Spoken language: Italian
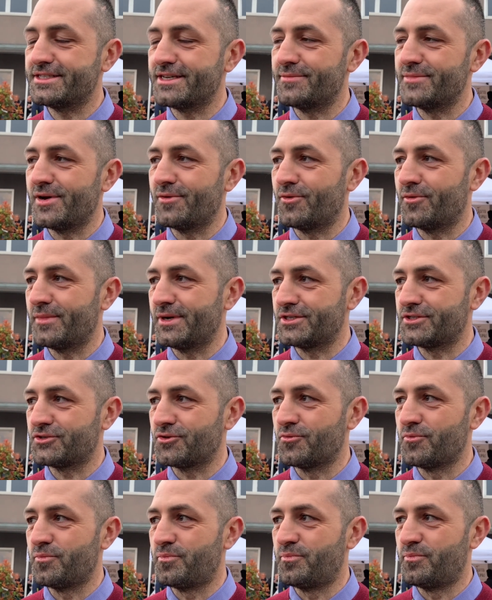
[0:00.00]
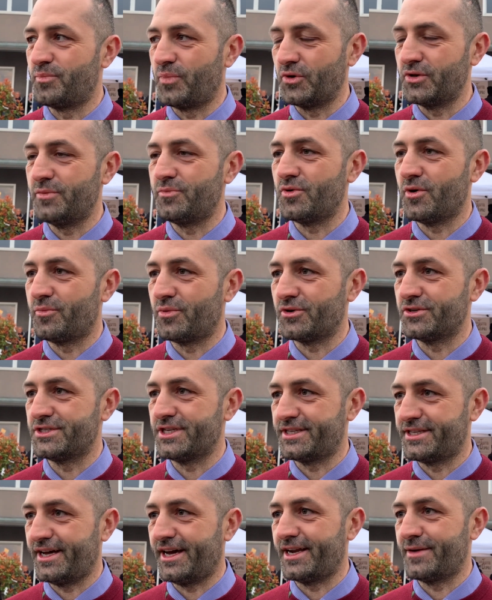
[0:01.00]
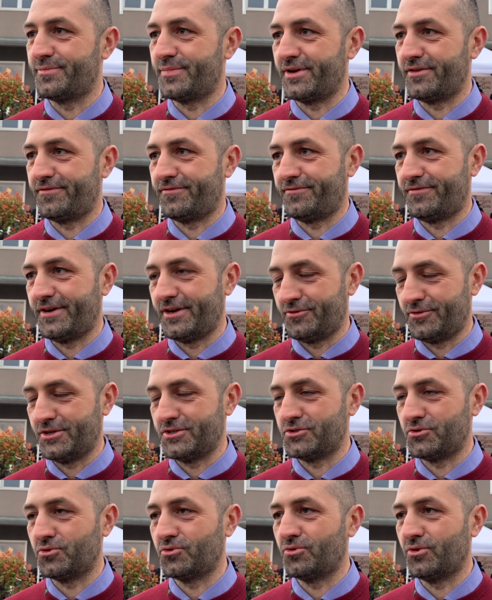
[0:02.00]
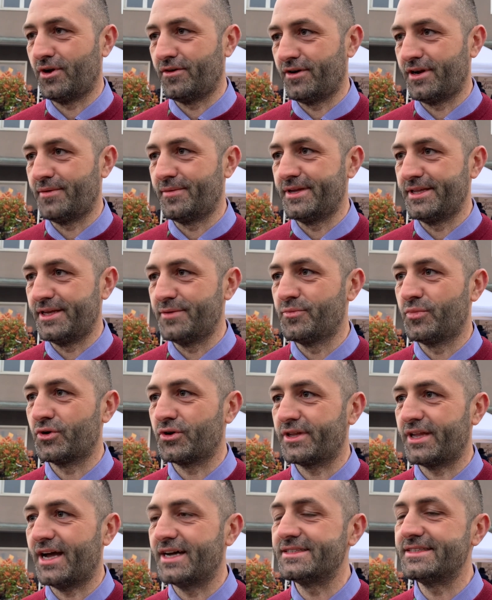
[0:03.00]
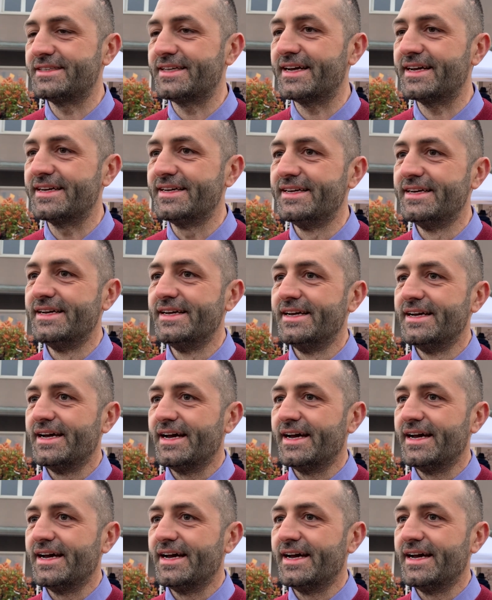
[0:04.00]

ci abbiamo messo un po' di più a progettare per fare una struttura veramente importante.